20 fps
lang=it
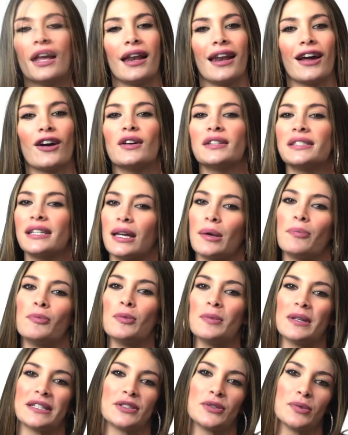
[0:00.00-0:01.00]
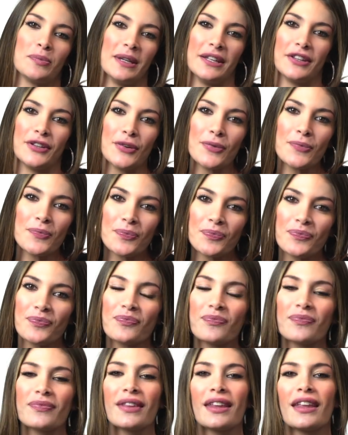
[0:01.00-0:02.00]
La cosa che più mi ha stupito
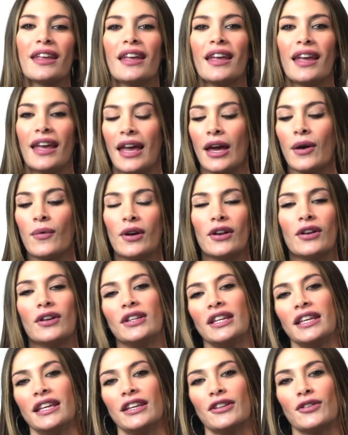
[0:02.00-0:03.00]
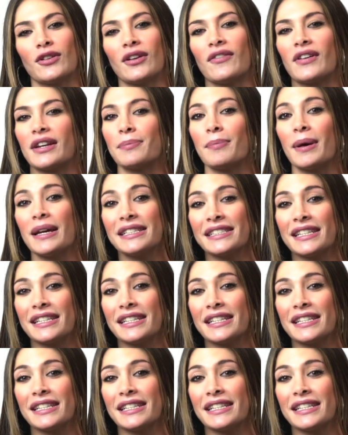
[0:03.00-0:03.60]
è quello di non aver mai